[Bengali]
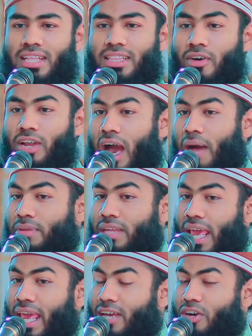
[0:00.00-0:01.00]
তাহলে আপনি
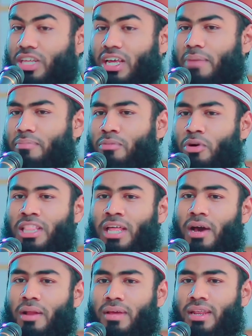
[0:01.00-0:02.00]
এই কথাটা আপনি বলতে
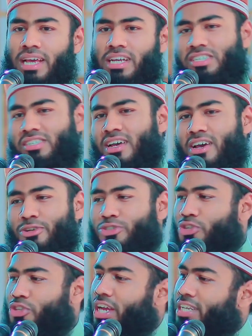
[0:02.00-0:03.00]
পারবেন না ইস
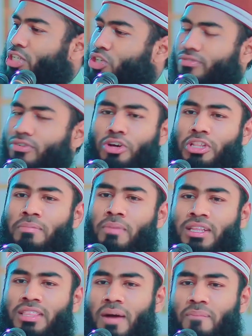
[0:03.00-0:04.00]
যদি এটা সফল হতে
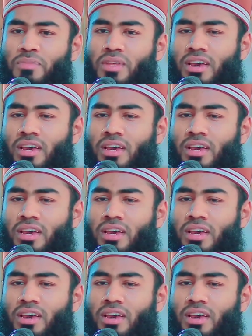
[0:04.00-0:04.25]
পারতাম